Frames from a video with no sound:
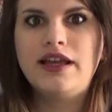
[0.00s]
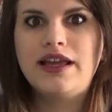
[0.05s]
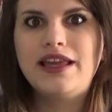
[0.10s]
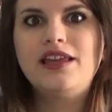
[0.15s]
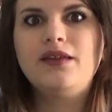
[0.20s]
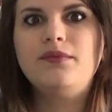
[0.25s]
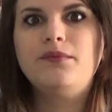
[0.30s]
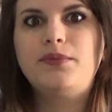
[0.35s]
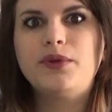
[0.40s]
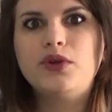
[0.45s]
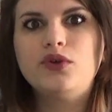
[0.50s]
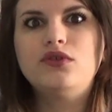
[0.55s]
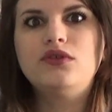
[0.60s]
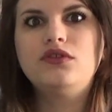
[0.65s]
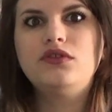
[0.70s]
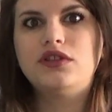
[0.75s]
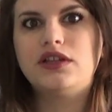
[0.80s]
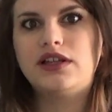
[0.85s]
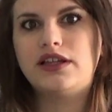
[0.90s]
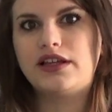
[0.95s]
In più,
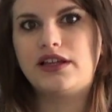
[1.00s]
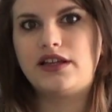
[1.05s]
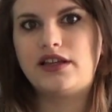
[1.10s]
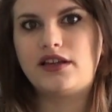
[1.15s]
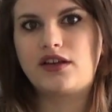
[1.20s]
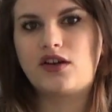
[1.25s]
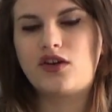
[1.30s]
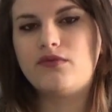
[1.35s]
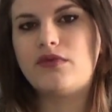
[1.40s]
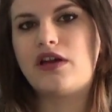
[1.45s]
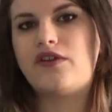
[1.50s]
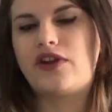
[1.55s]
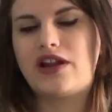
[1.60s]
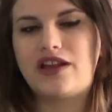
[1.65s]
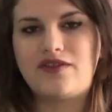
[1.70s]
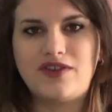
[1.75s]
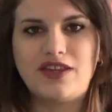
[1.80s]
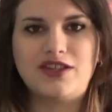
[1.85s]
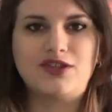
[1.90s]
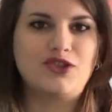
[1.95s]
eh, come
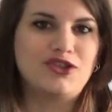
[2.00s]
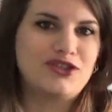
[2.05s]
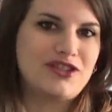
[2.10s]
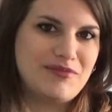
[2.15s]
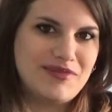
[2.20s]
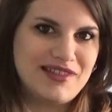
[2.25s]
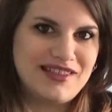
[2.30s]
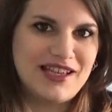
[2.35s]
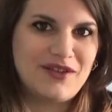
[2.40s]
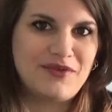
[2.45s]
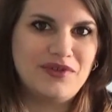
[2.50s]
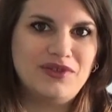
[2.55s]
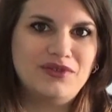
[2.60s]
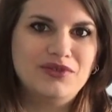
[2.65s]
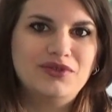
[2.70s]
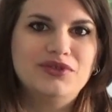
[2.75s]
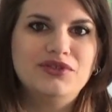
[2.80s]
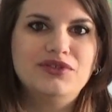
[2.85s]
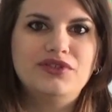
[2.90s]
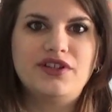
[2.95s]
avrai visto se mi segui
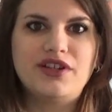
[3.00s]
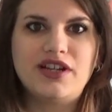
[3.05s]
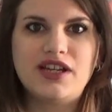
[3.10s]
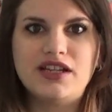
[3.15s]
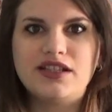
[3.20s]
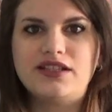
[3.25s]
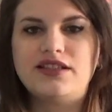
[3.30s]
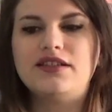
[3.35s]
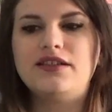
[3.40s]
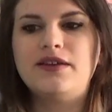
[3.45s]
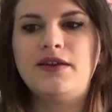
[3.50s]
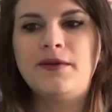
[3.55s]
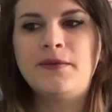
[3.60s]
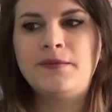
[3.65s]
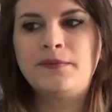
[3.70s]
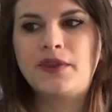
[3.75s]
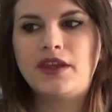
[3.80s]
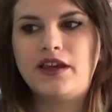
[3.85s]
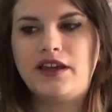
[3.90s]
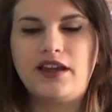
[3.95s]
su Goodreads,
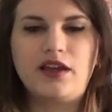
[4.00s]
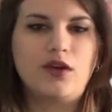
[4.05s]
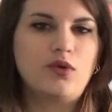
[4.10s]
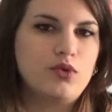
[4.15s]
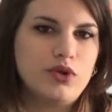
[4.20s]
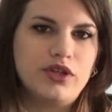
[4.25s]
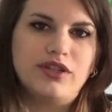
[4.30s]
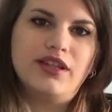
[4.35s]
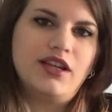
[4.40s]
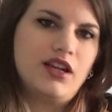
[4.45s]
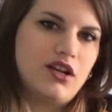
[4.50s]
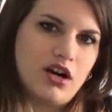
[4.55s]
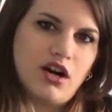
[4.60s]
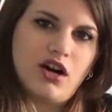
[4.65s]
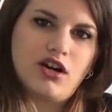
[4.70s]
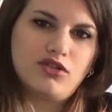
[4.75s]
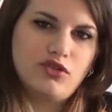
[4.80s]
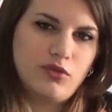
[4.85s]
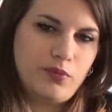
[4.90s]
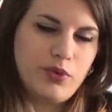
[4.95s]
in cui ti
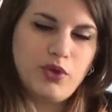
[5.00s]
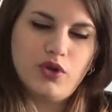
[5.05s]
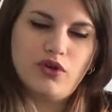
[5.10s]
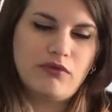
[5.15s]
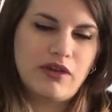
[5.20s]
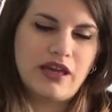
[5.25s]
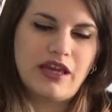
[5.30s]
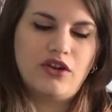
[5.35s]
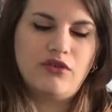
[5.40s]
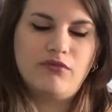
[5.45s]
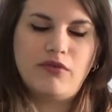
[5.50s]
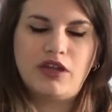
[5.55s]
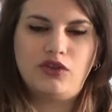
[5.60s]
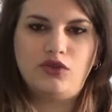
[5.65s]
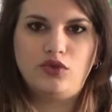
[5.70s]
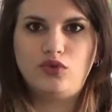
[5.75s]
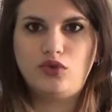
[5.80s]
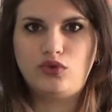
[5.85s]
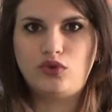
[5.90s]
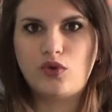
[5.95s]
ricordo più o meno
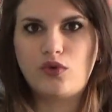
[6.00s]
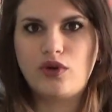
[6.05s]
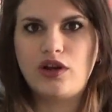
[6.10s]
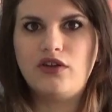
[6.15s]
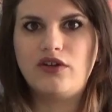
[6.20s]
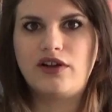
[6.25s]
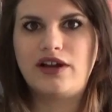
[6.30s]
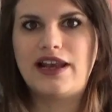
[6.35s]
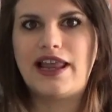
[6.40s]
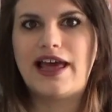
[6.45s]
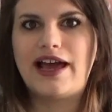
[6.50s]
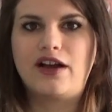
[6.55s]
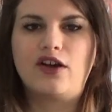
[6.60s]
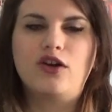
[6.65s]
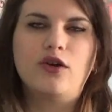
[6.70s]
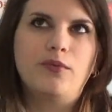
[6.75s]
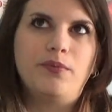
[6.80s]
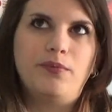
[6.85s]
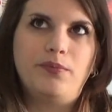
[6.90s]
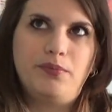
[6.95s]
metto tutto quello che
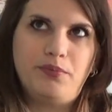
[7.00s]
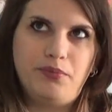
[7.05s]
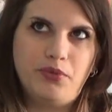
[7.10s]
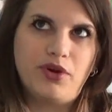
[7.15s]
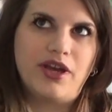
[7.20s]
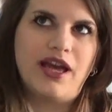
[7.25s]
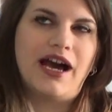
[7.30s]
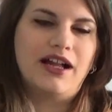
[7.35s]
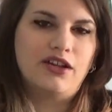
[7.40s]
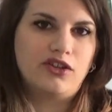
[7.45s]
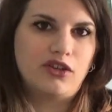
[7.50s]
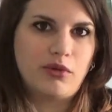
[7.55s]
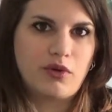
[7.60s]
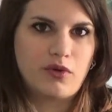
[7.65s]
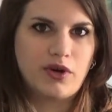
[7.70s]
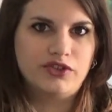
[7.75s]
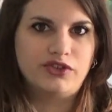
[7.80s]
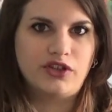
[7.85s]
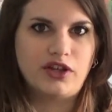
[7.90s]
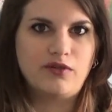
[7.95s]
leggo, più che altro per
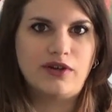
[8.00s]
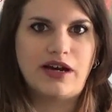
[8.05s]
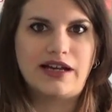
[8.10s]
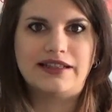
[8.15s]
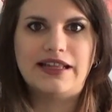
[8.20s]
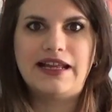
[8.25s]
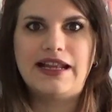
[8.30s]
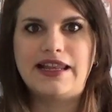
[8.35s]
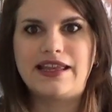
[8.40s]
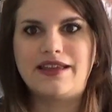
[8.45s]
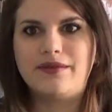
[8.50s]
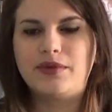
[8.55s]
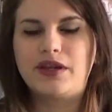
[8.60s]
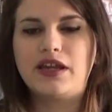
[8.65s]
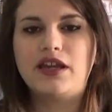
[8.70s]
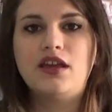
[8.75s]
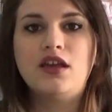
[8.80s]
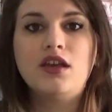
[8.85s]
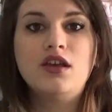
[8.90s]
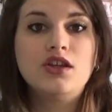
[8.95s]
quanto riguarda i
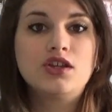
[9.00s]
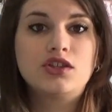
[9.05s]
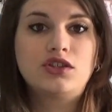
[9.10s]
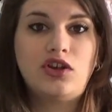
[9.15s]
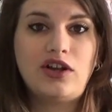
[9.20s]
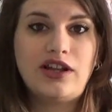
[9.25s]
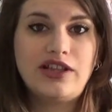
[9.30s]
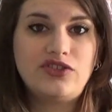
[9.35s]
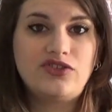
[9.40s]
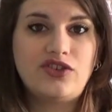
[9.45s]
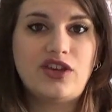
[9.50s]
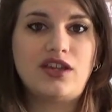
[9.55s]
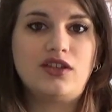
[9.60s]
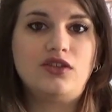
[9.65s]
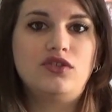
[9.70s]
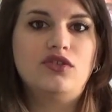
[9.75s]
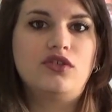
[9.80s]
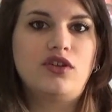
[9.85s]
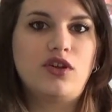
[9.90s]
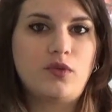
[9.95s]
libri, sto
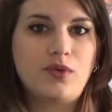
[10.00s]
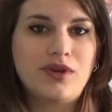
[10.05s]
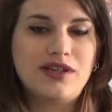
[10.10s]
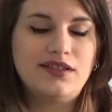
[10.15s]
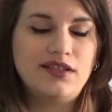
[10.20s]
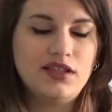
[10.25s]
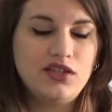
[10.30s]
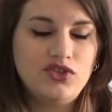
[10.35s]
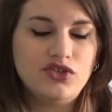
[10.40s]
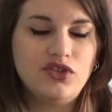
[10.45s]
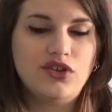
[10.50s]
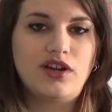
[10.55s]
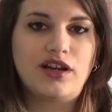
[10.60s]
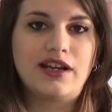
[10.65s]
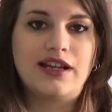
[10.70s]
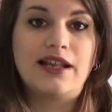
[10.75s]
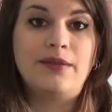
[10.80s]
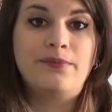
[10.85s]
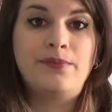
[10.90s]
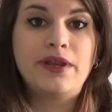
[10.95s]
leggendo in questi
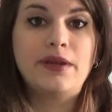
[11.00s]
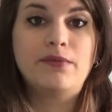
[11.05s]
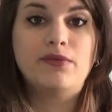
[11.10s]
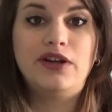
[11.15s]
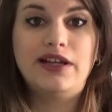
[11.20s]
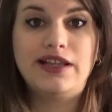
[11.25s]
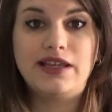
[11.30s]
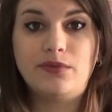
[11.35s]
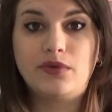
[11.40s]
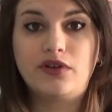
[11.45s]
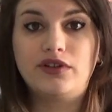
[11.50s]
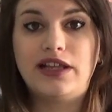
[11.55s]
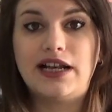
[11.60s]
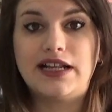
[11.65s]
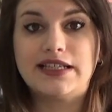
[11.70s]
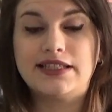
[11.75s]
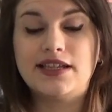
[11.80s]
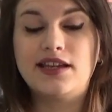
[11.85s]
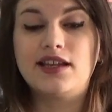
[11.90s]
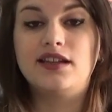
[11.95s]
giorni il primo libro
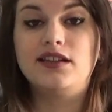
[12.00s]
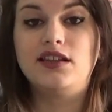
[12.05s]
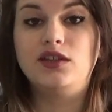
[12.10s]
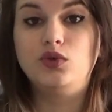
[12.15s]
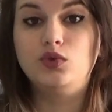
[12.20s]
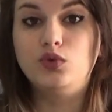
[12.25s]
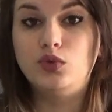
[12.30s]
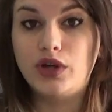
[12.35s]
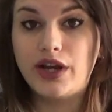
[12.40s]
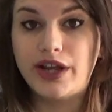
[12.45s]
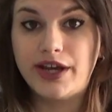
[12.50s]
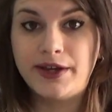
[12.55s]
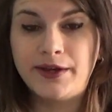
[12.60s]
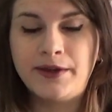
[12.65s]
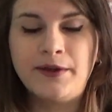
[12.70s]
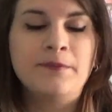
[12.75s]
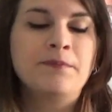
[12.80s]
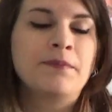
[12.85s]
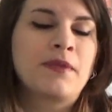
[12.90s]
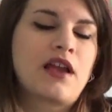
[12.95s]
della serie di Dune,
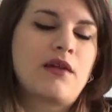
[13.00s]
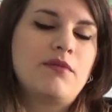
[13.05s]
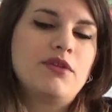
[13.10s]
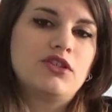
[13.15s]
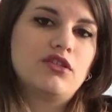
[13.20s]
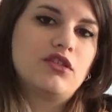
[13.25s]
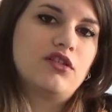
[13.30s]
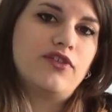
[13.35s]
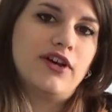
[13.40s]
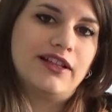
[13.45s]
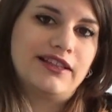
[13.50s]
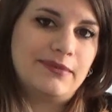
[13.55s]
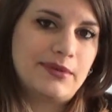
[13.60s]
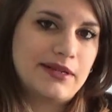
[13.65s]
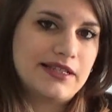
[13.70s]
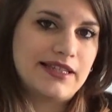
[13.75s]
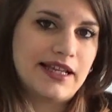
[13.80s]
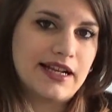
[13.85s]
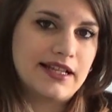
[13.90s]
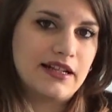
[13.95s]
che mi sono fatta
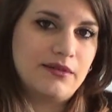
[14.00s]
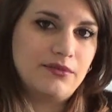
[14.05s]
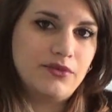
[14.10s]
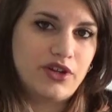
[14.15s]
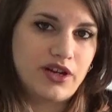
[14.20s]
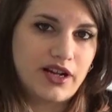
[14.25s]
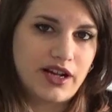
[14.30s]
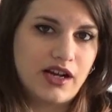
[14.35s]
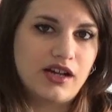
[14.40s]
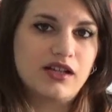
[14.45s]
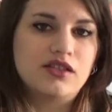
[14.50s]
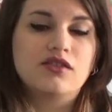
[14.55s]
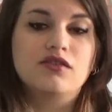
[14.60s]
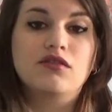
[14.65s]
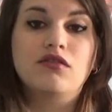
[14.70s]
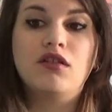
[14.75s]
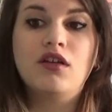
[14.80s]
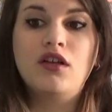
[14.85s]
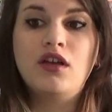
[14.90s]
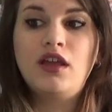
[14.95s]
prestare dal mio
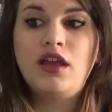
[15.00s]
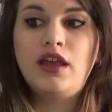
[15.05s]
ragazzo.